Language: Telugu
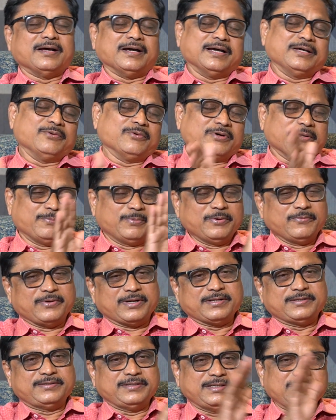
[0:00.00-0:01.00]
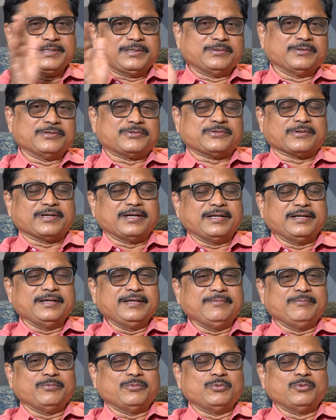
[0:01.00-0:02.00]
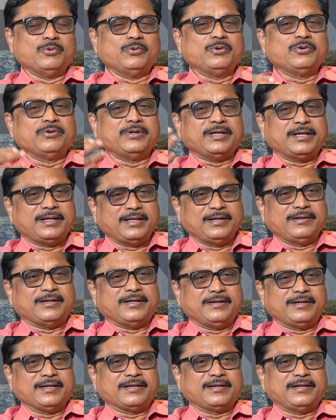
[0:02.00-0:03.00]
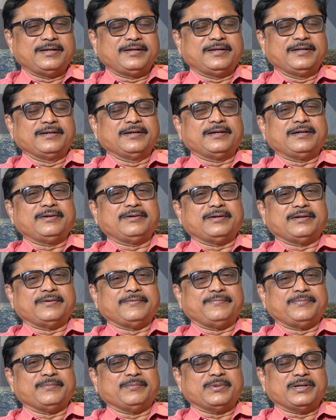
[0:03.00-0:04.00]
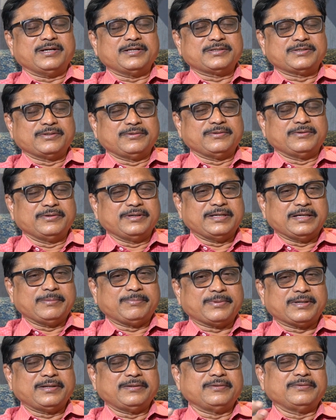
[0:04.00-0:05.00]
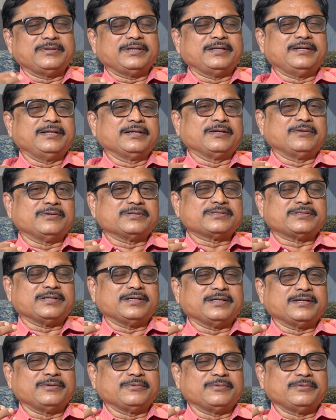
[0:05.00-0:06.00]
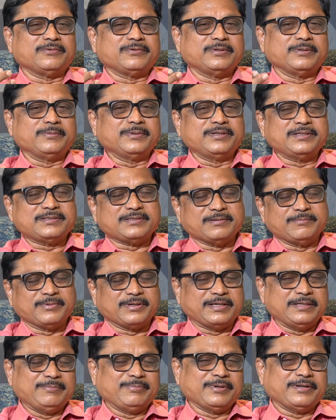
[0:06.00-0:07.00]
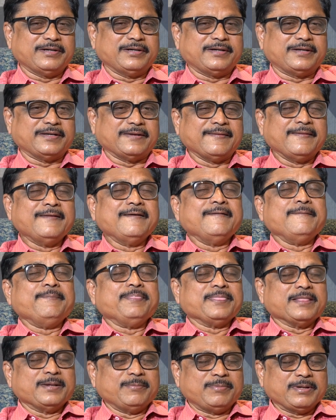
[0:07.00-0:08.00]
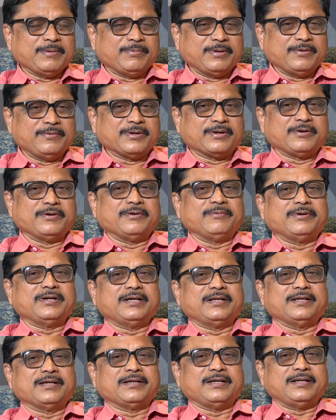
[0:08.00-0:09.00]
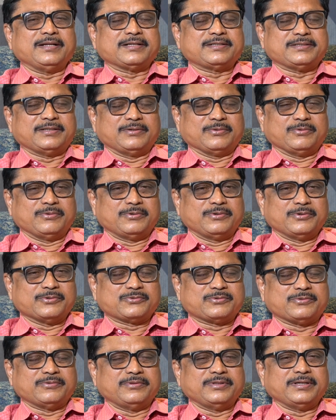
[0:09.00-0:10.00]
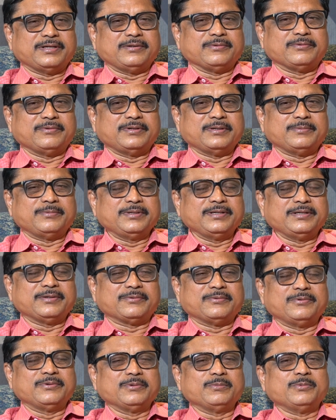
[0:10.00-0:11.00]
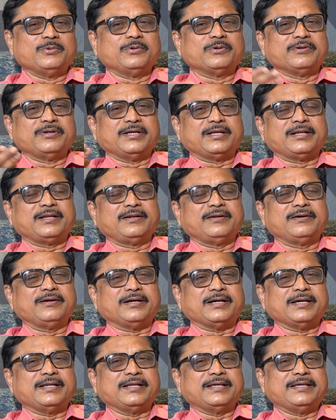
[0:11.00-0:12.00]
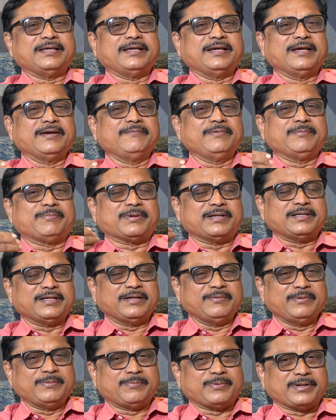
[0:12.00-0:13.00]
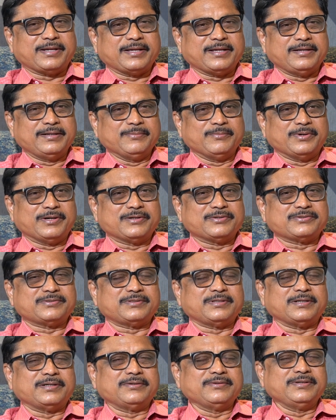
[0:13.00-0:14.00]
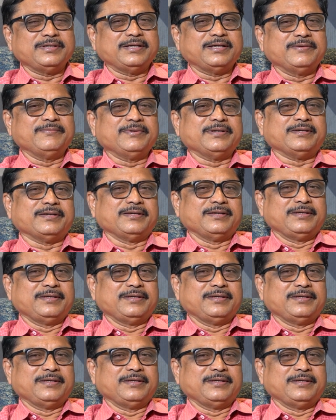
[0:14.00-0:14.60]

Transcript: ఆయన ఒకప్పుడు వర్క్ చేసిండొచ్చు కానీ మూడు నెలలు అంటే గట్టిగా మార్చిలోనూ ఏప్రిల్లోనూ ఎన్నికలు వస్తాయి అనుకుంటున్నాము డిసెంబర్ అయిపోయినట్టే ఫిబ్రవరిలో ఎలక్షన్ కోడ్ వస్తుంది అనుకున్నప్పుడు ఈ రెండు మూడు నెలల్లో ఆయన ఏమి ప్రజాభిప్రాయాన్ని మారుస్తాడు ఏమి